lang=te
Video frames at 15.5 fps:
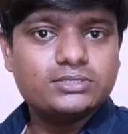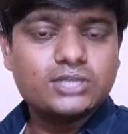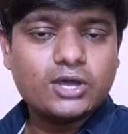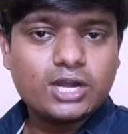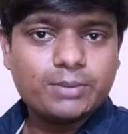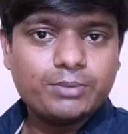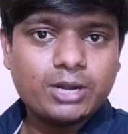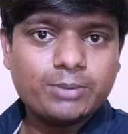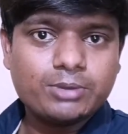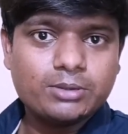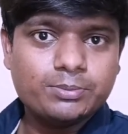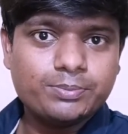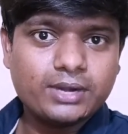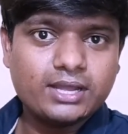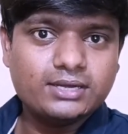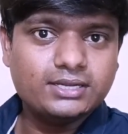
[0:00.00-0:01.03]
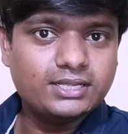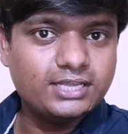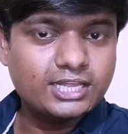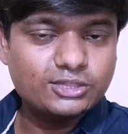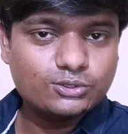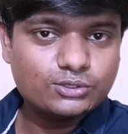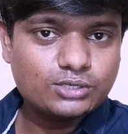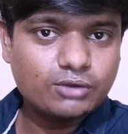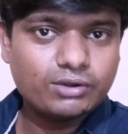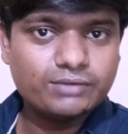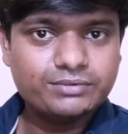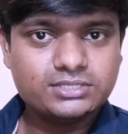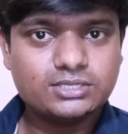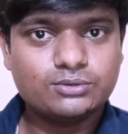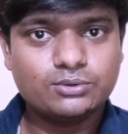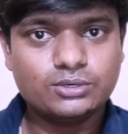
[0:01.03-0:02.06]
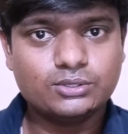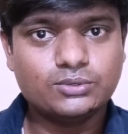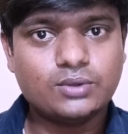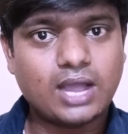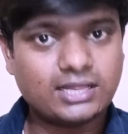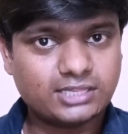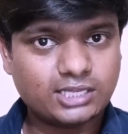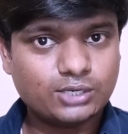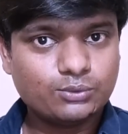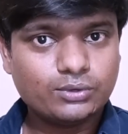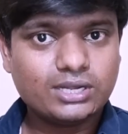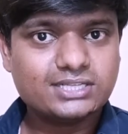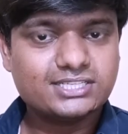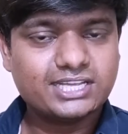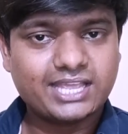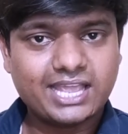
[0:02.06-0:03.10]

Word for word: జాన్ అబ్రహం అభిప్రాయాన్ని ఎందుకు గౌరవించకూడదు అతను కూడా